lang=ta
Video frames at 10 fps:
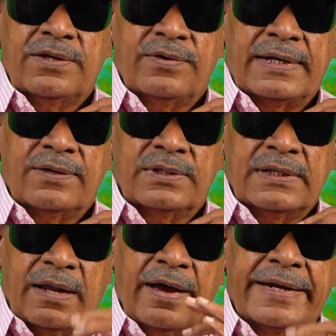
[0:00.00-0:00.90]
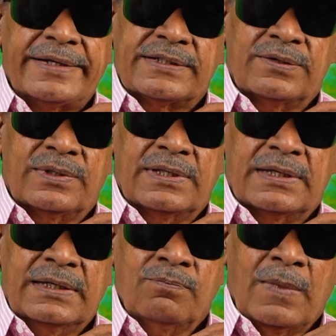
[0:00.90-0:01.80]
தேவிகிட்ட வந்து நாகேஷை வந்து
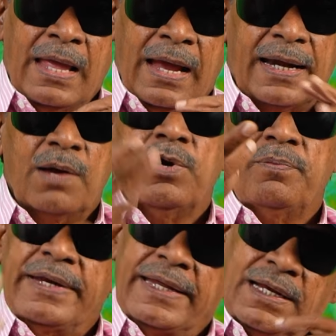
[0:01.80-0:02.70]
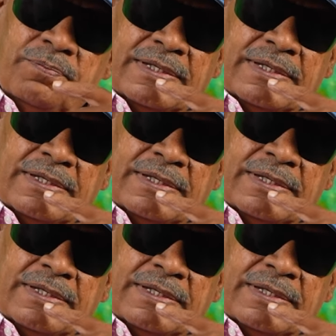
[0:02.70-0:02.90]
டபுள் மீனிங்கில்